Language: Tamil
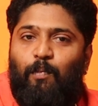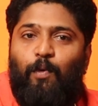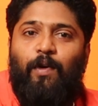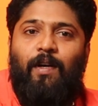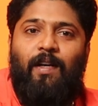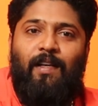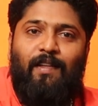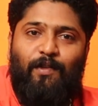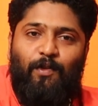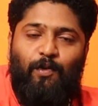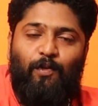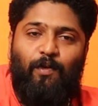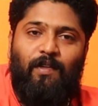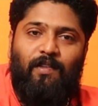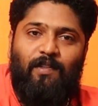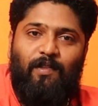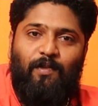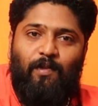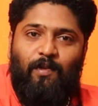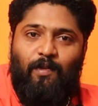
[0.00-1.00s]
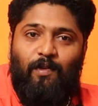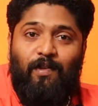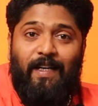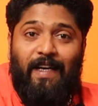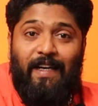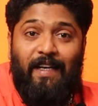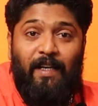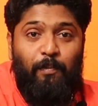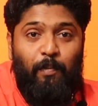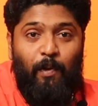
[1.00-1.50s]
போயிட்டு அந்த ஷூட் எடுத்துகிட்டு வந்தோம்
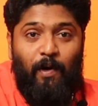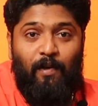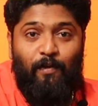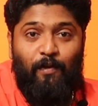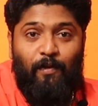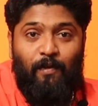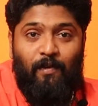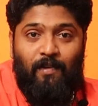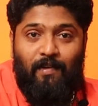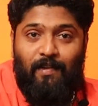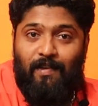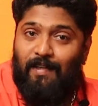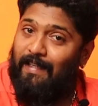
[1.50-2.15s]
எடிட் பண்ணோம்